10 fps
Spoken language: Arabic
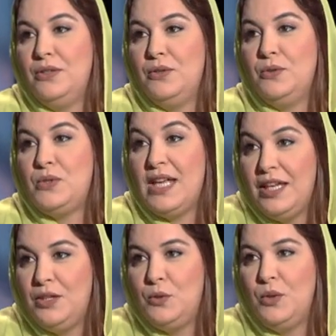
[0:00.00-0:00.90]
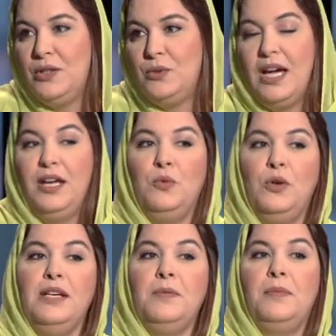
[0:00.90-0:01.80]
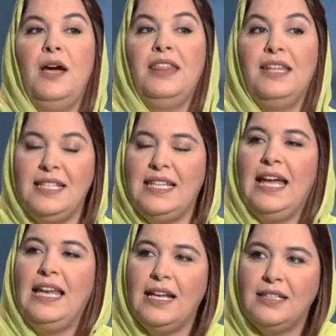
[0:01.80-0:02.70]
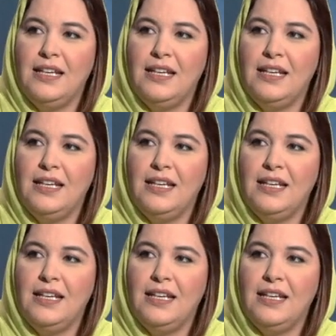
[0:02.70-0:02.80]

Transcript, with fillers: يساند ويدعم ويبعث رسالات